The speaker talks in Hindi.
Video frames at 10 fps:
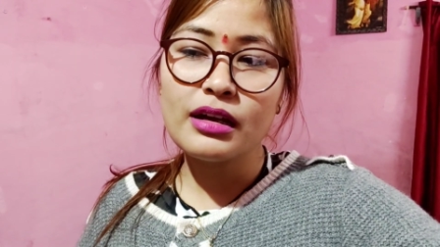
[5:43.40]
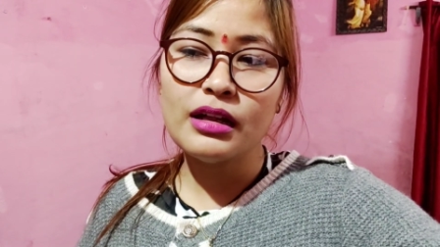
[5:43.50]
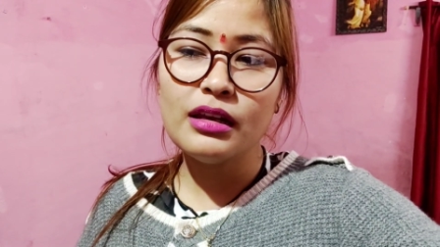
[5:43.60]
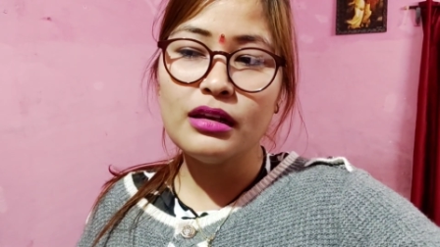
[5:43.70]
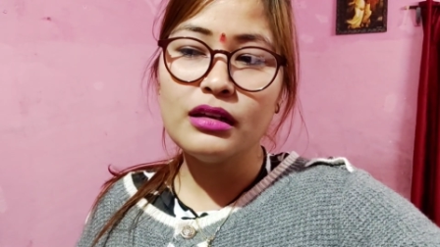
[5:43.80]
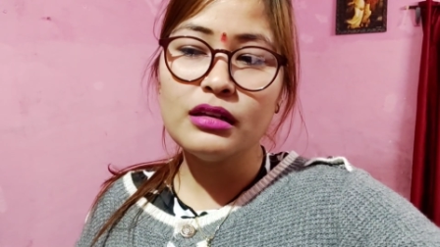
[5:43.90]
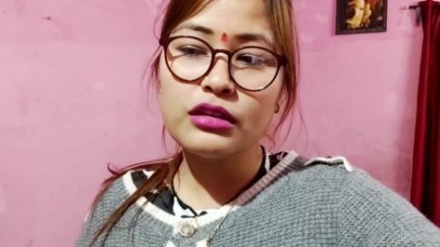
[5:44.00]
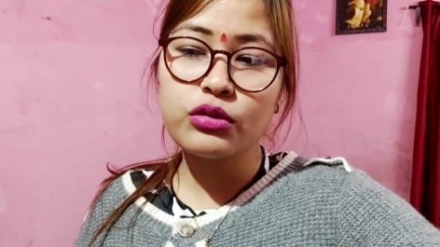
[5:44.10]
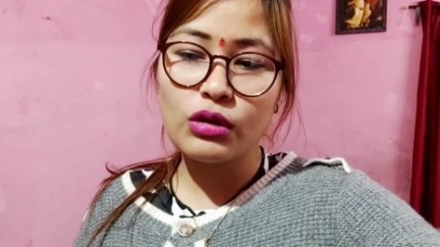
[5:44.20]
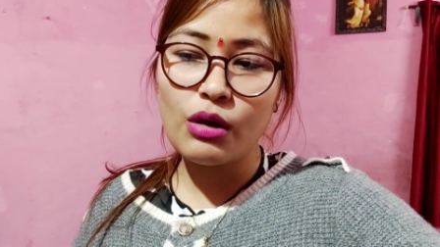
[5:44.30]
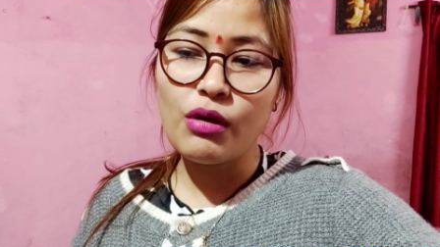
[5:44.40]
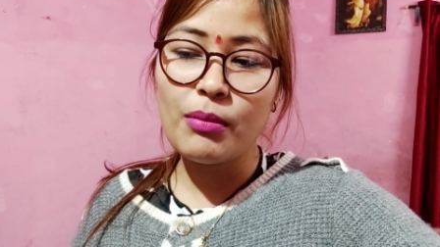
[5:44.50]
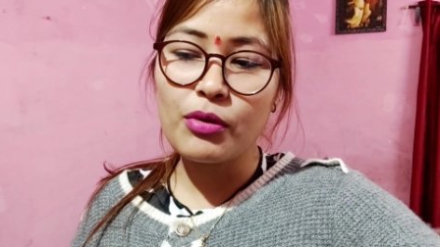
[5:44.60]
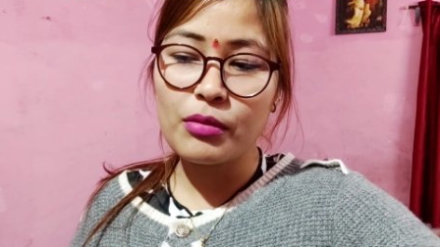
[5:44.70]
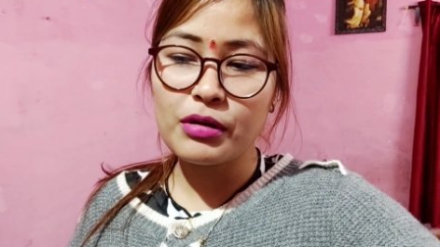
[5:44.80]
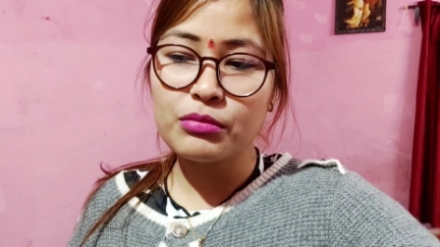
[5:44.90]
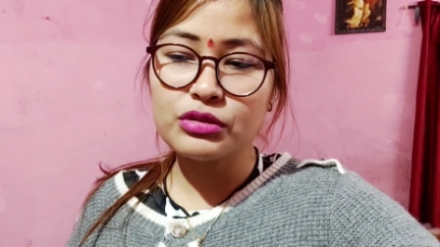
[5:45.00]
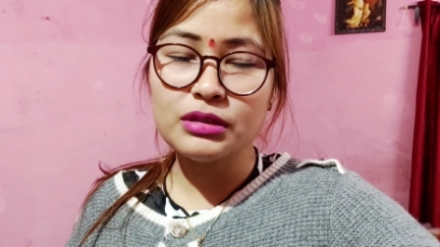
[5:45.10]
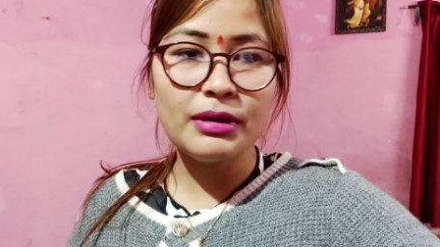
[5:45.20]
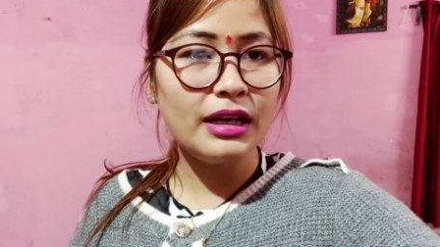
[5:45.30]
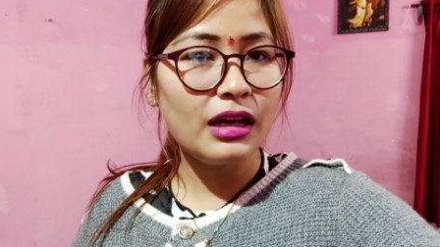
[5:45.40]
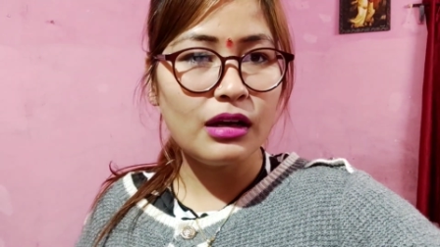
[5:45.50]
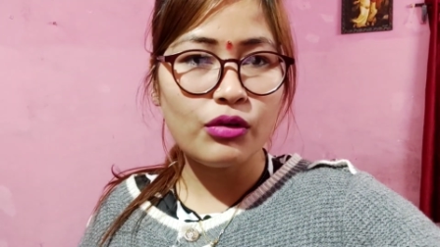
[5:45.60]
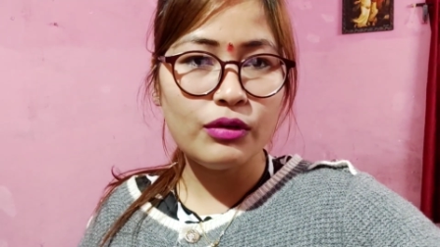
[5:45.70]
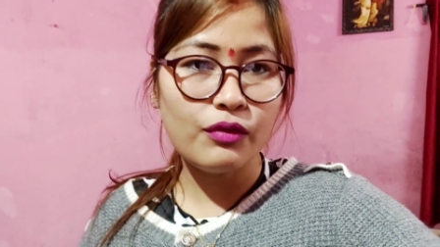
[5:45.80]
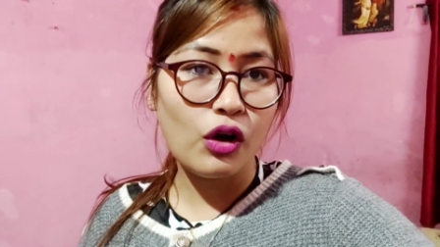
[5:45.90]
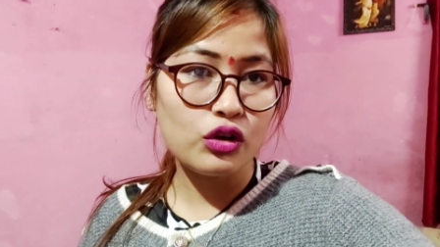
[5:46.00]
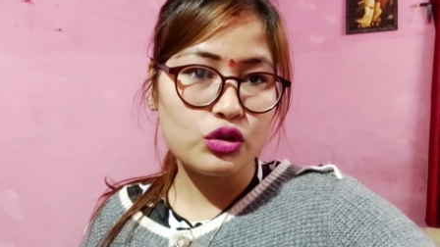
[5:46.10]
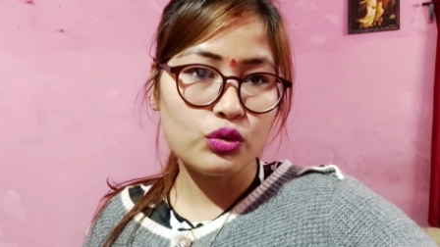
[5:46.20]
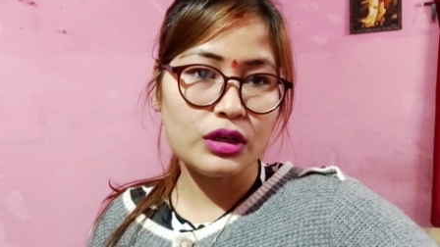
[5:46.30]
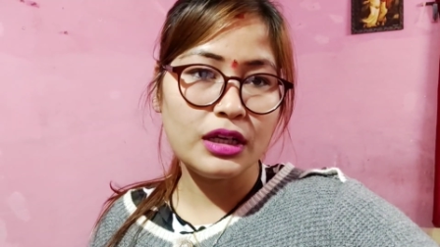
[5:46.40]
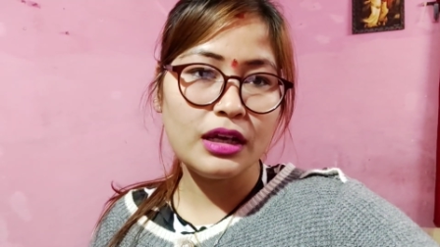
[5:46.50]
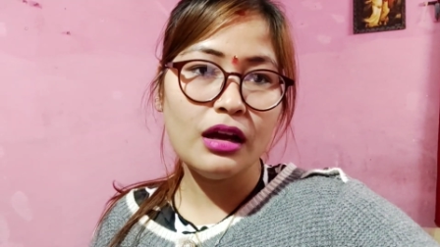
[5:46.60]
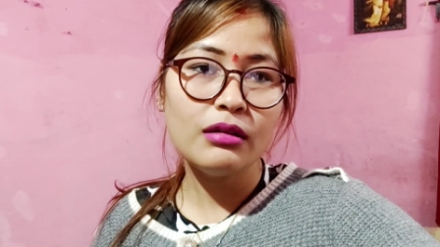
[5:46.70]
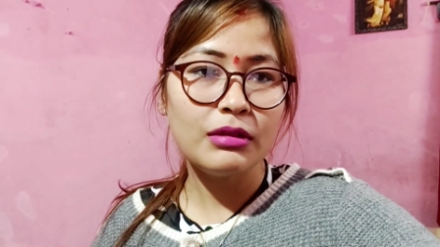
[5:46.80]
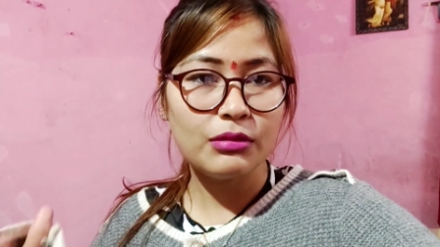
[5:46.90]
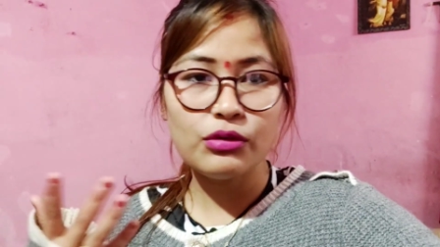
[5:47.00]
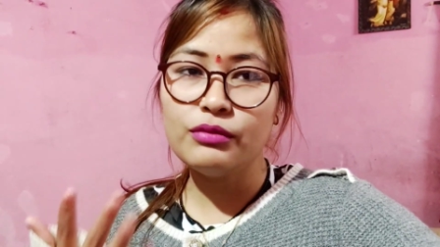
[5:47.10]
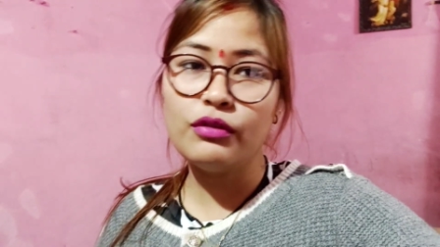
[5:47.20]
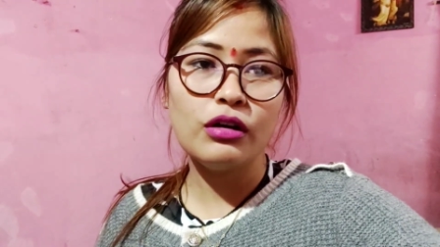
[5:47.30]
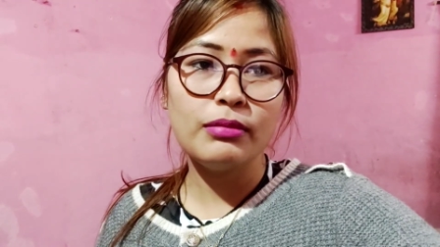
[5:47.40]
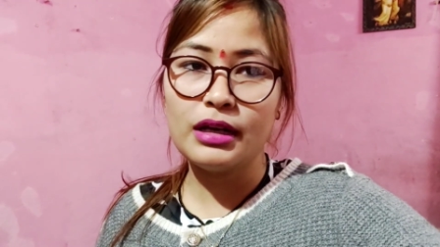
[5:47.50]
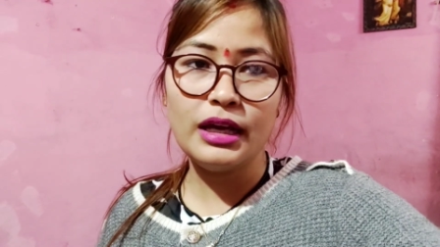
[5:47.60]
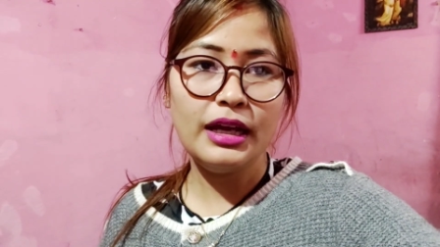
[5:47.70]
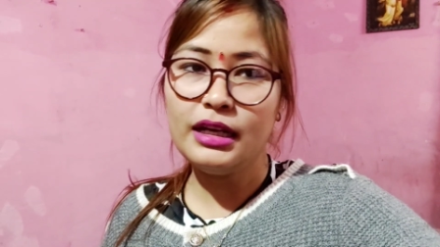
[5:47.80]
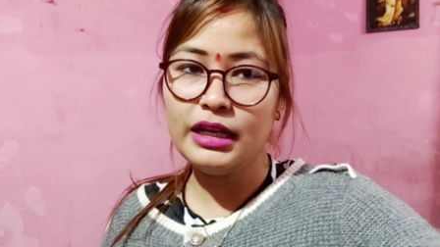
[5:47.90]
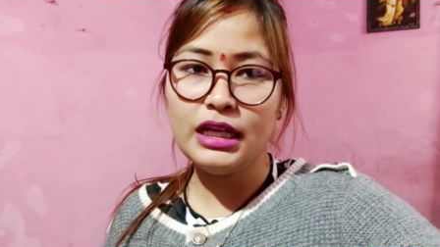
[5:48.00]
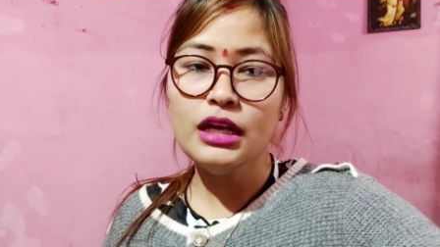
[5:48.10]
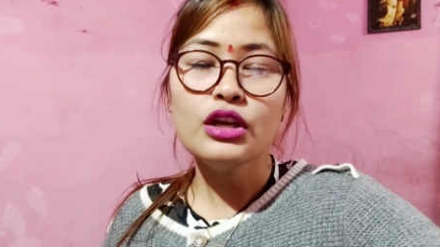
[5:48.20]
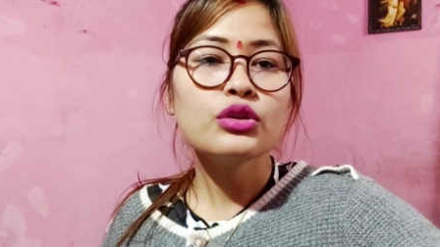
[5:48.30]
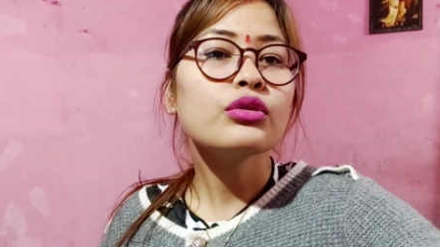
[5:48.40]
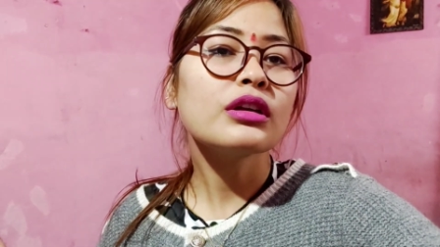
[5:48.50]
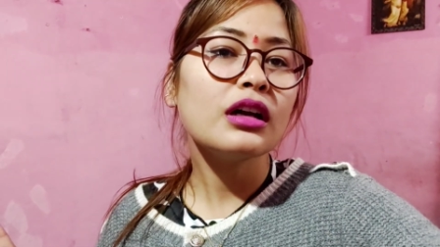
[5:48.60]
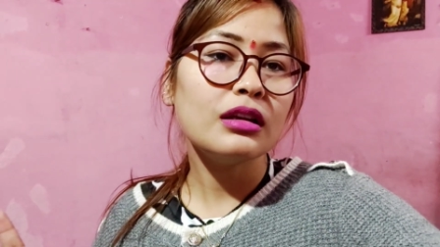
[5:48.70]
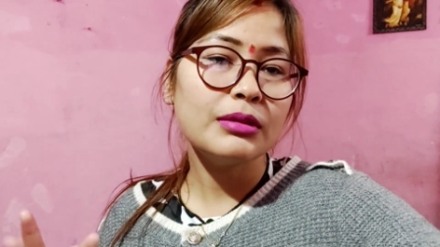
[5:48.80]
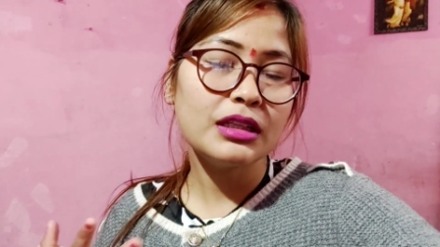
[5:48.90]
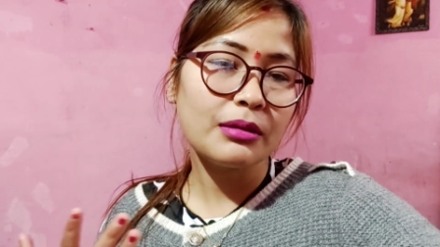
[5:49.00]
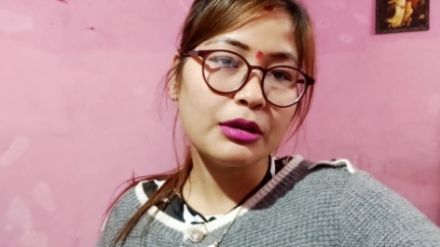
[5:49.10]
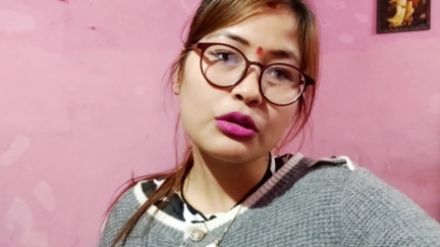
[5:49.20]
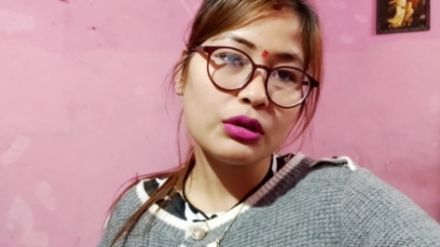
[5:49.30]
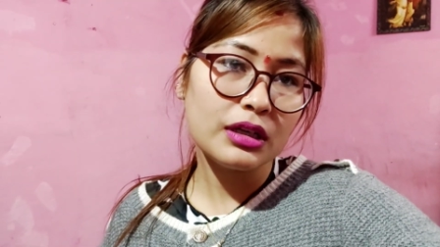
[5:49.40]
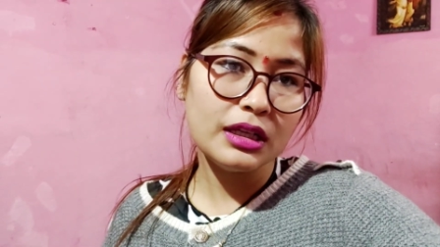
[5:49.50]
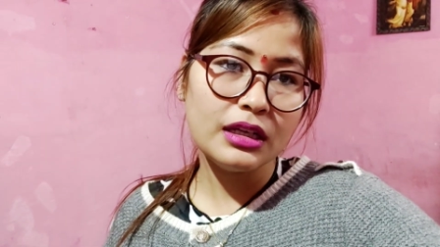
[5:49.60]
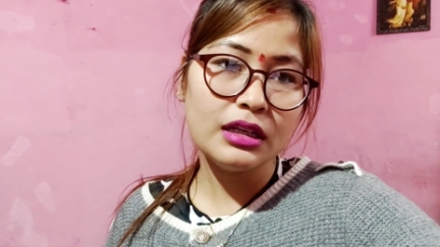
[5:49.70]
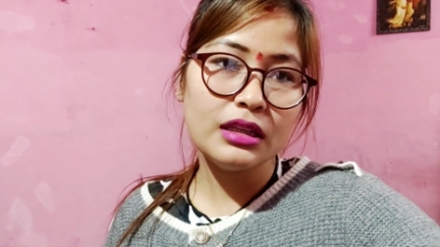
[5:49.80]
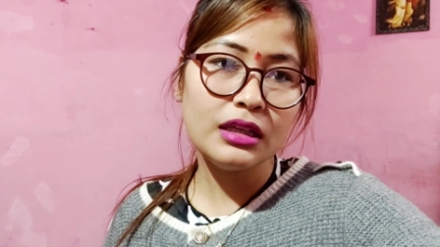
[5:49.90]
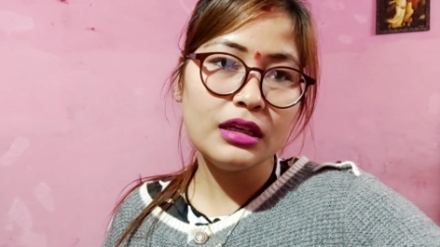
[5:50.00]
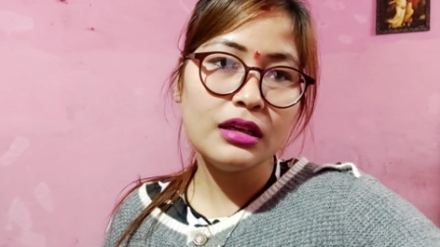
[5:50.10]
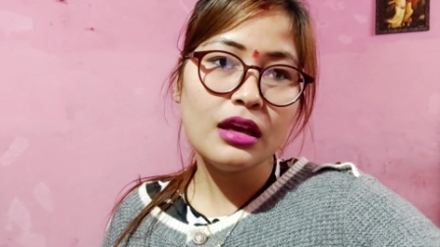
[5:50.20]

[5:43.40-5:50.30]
कल थोड़ा हुआ प्रॉब्लम मुझे मैंने कल कोई ब्लॉग शूट नहीं किया मतलब कोई ब्लॉग बनाया ही नहीं क्योंकि कल मेरी तबीयत थोड़ा ठीक नहीं थी